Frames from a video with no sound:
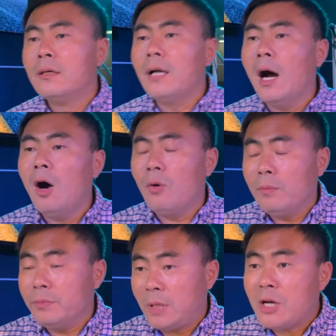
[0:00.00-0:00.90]
然
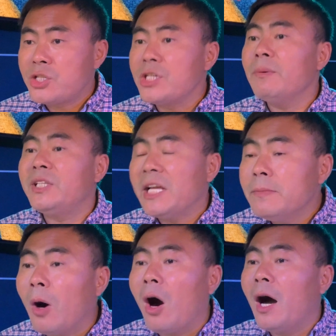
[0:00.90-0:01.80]
后当时因为天
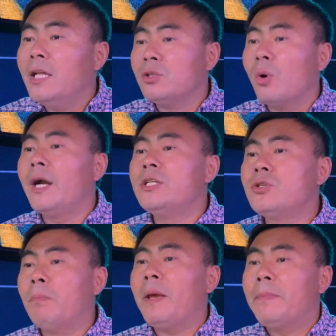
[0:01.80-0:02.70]
津报很多人
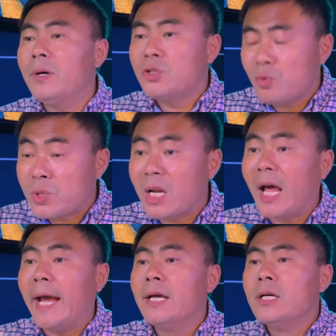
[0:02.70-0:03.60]
就被迫住下
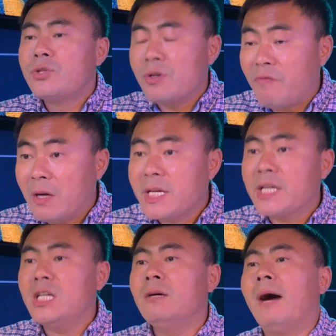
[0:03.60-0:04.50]
来，所以房
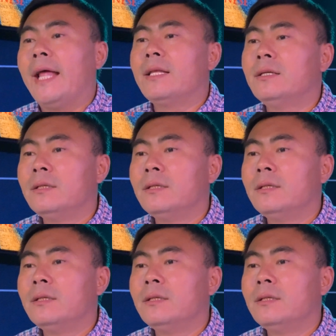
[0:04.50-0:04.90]
间客满，